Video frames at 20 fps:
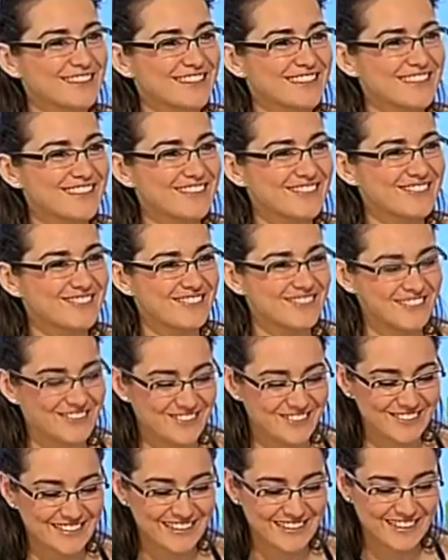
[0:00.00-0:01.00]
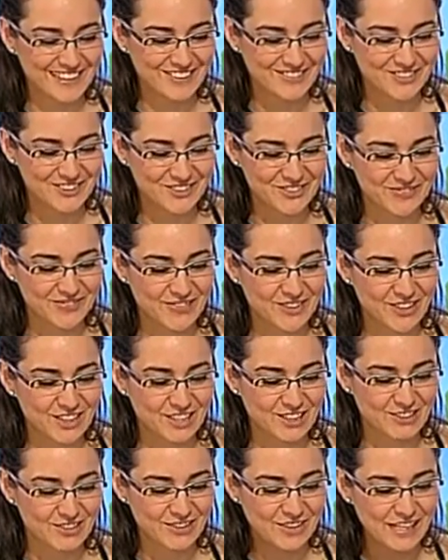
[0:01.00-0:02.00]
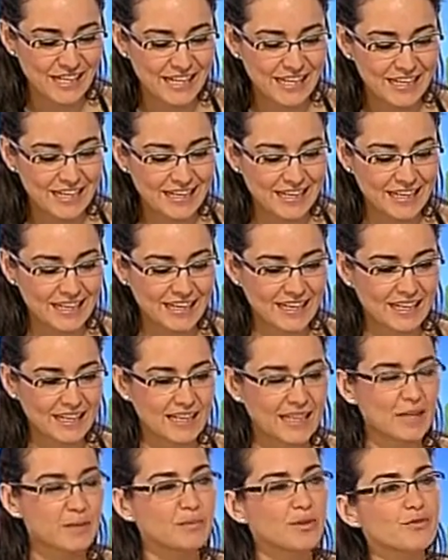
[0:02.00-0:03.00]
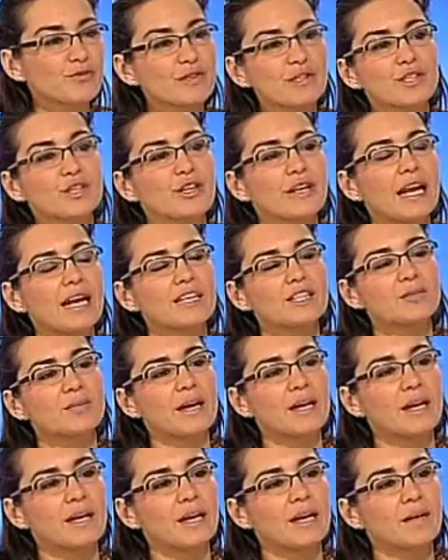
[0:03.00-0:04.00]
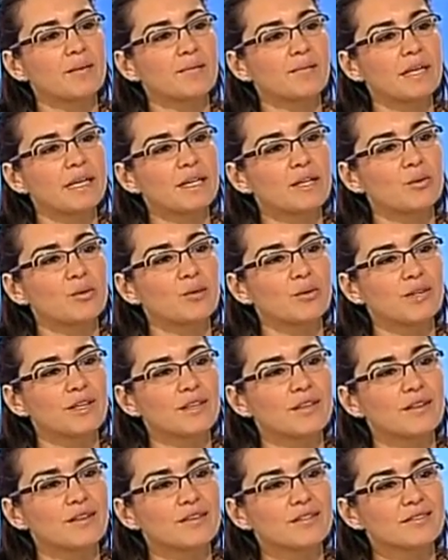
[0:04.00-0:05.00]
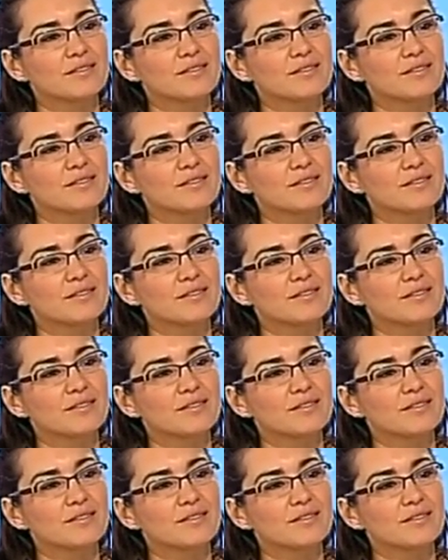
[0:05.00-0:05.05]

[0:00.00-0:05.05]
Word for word: sí, nos centramos un poquito. Eh, ¿Qué profesionales van a, van a acudir?